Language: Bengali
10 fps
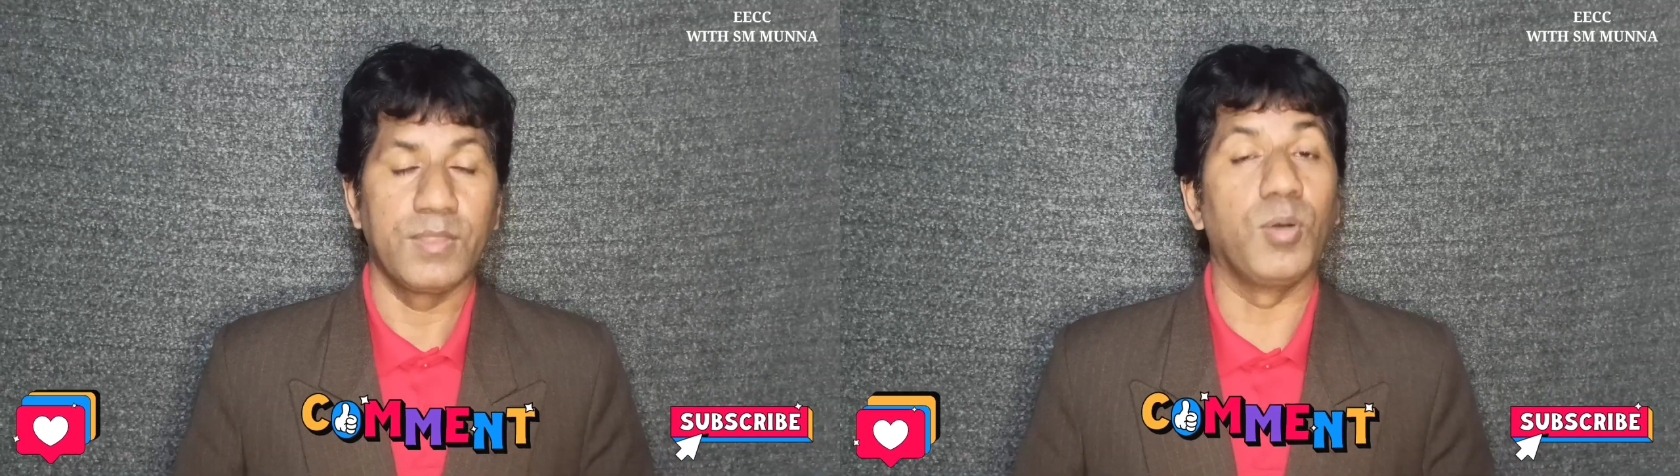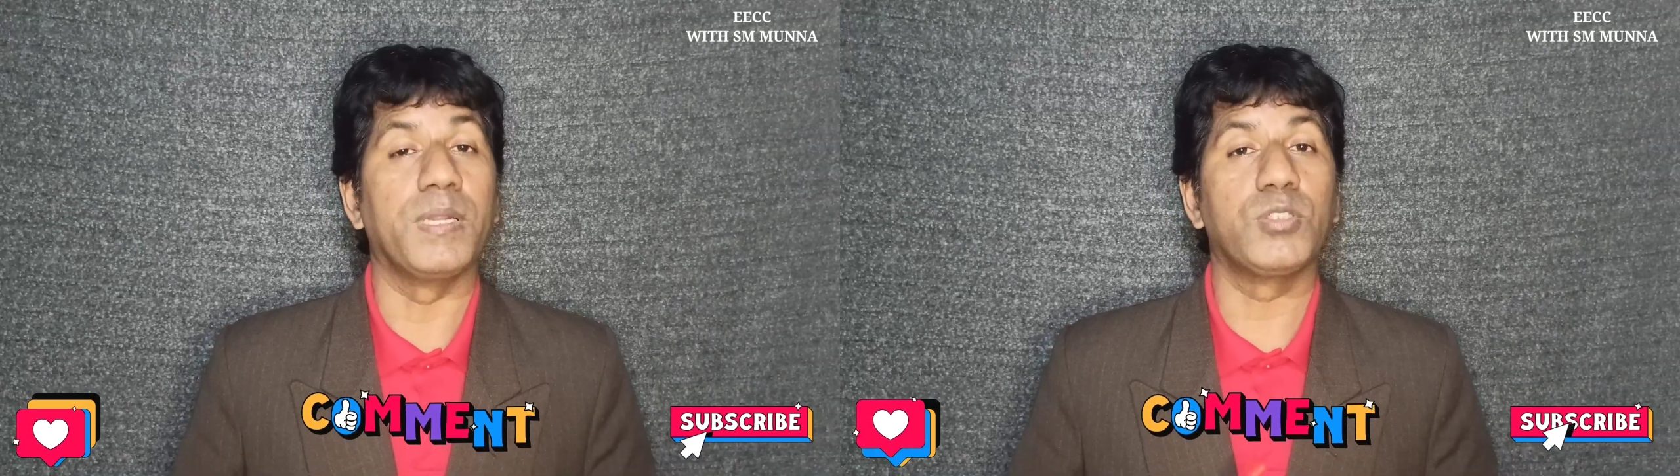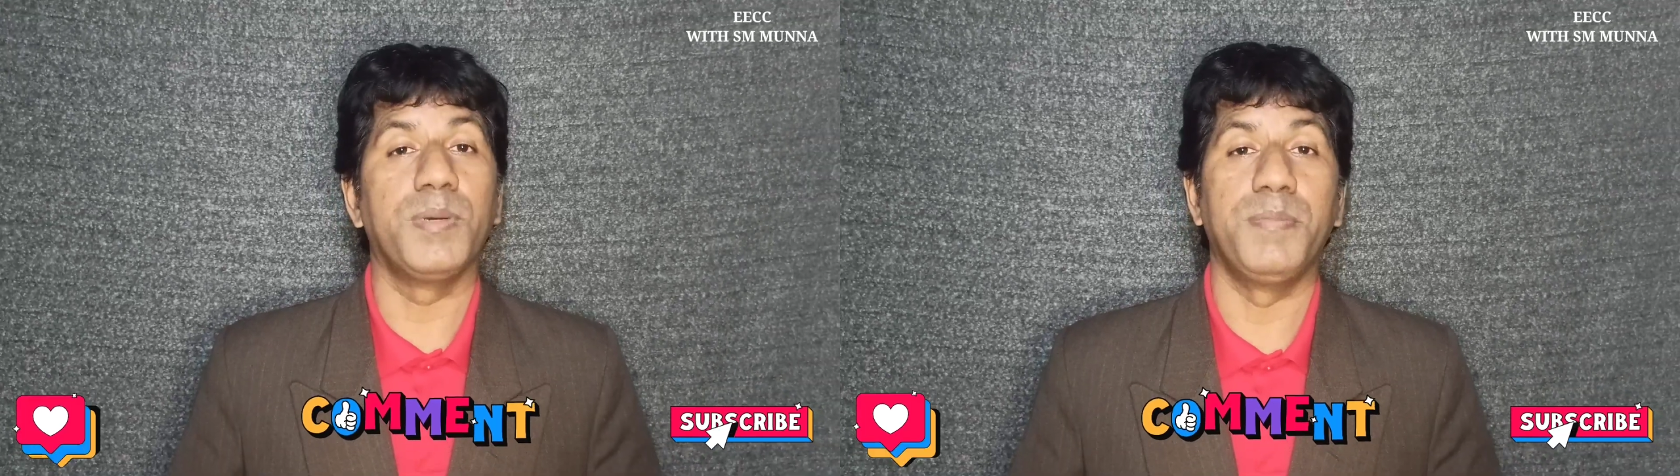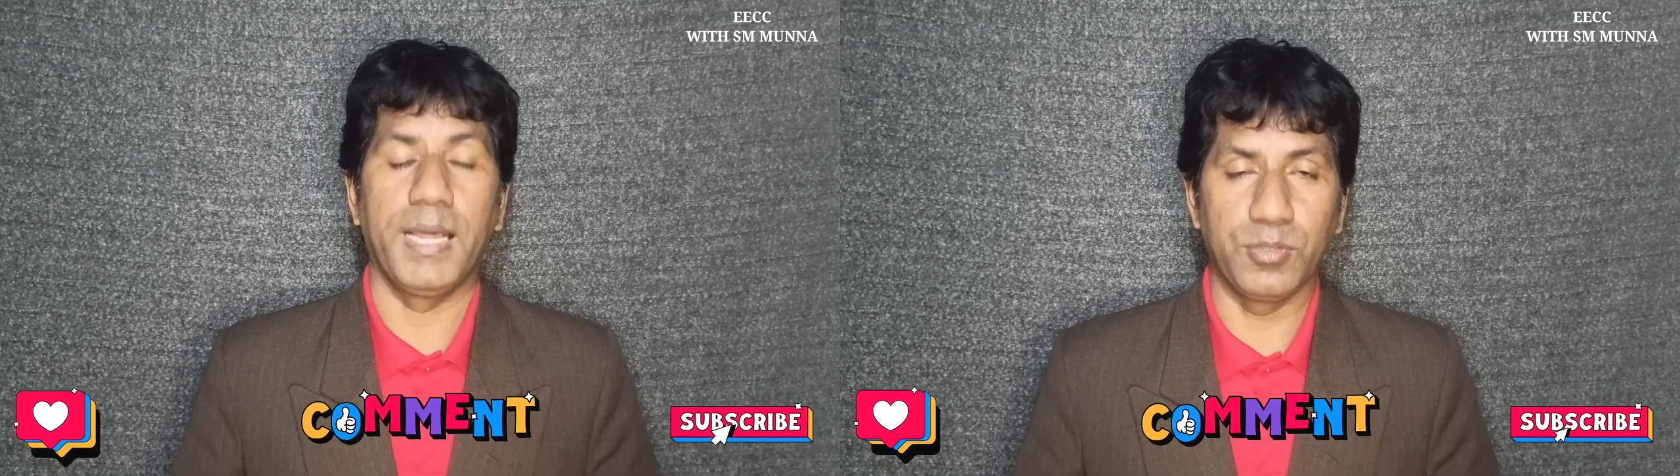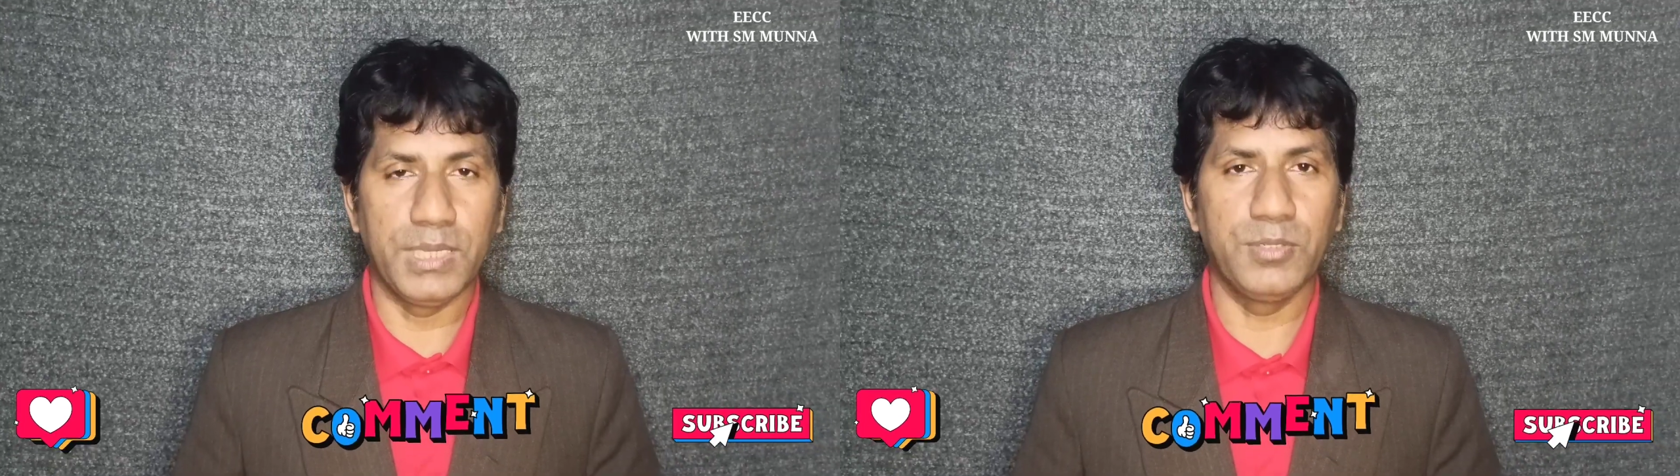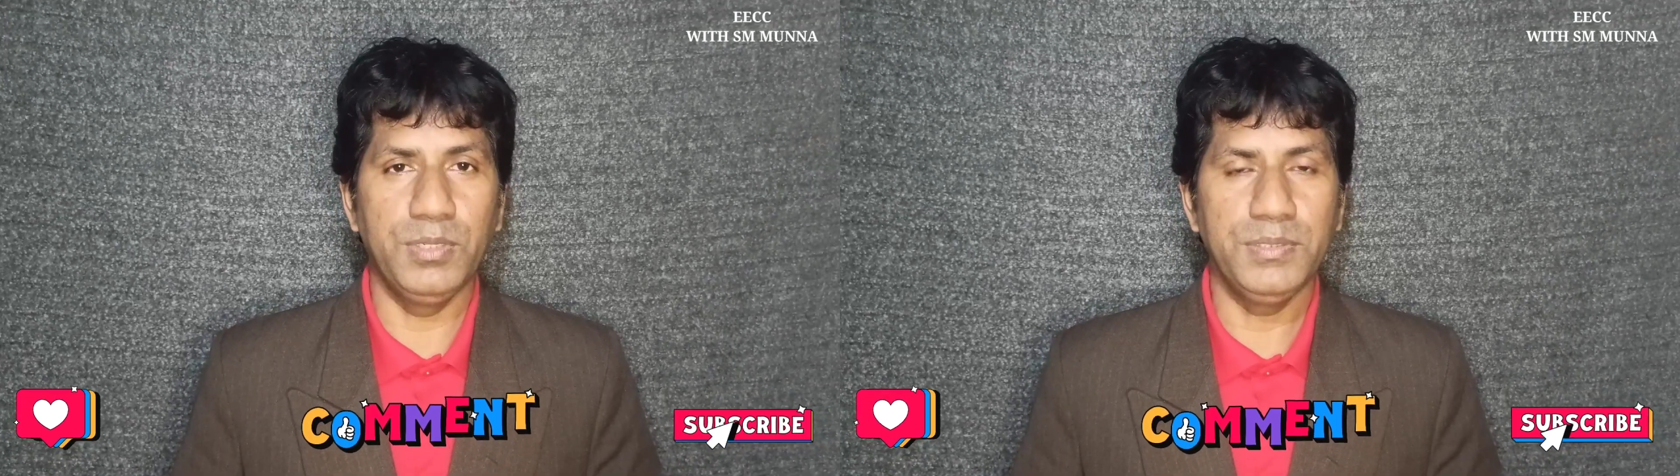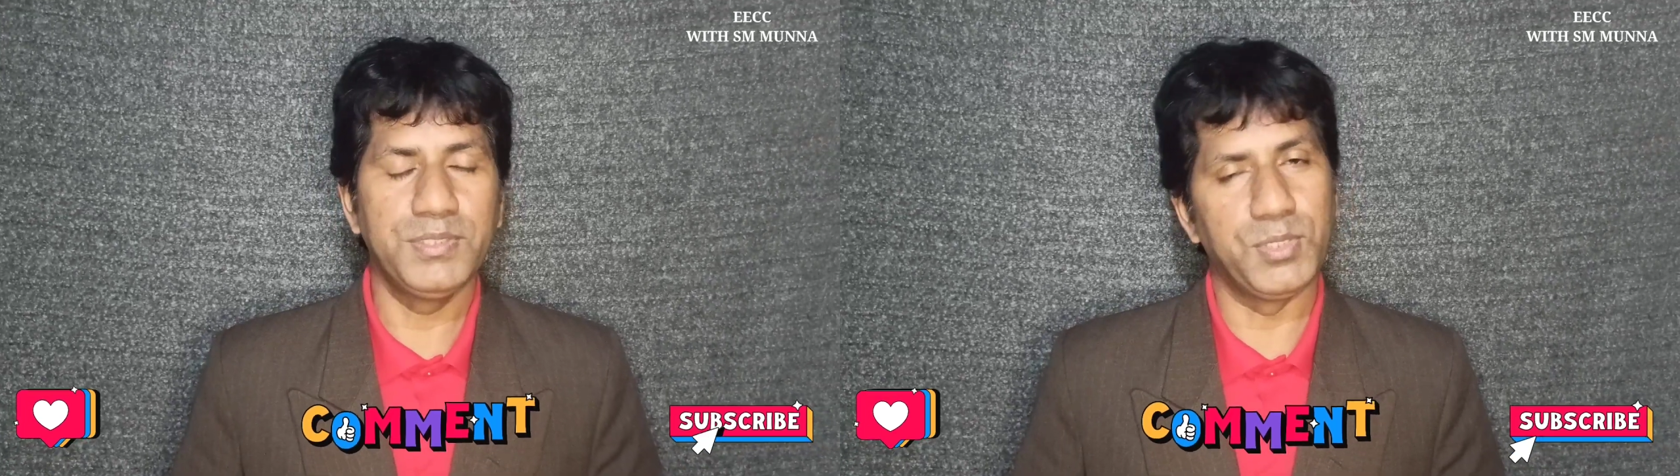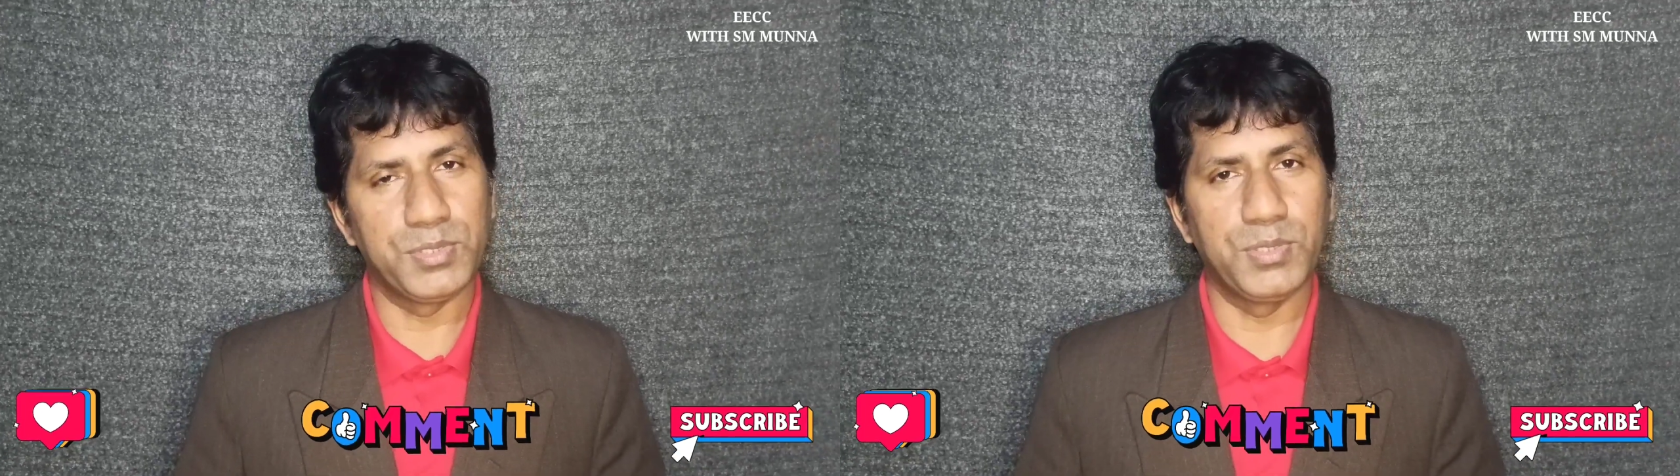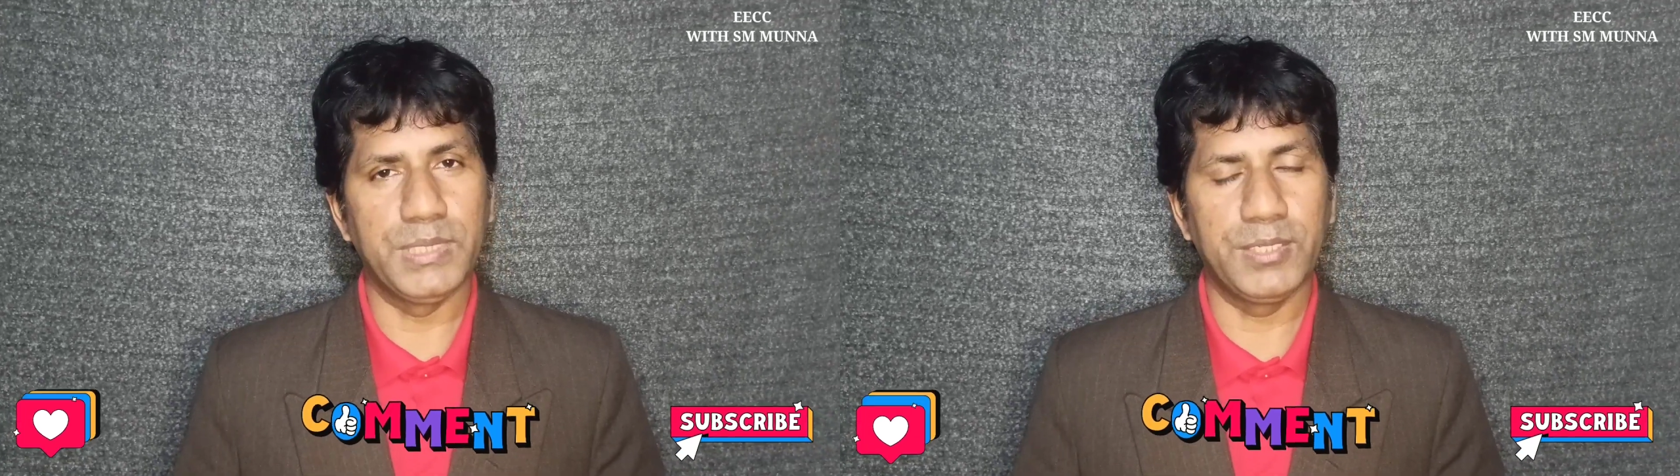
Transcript: তোমরা সবাই ভালো থাকো সুস্থ